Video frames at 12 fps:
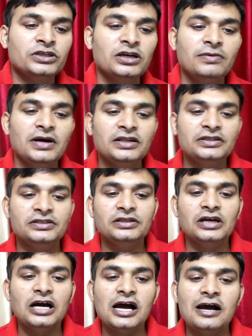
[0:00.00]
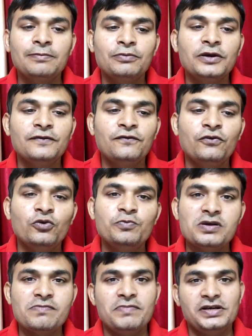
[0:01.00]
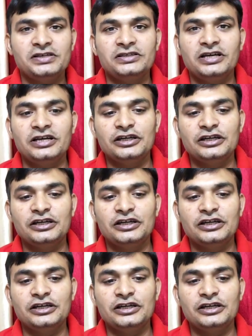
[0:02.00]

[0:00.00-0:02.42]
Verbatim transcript: उसके बाद आपके फ़ोन पे में मैसेज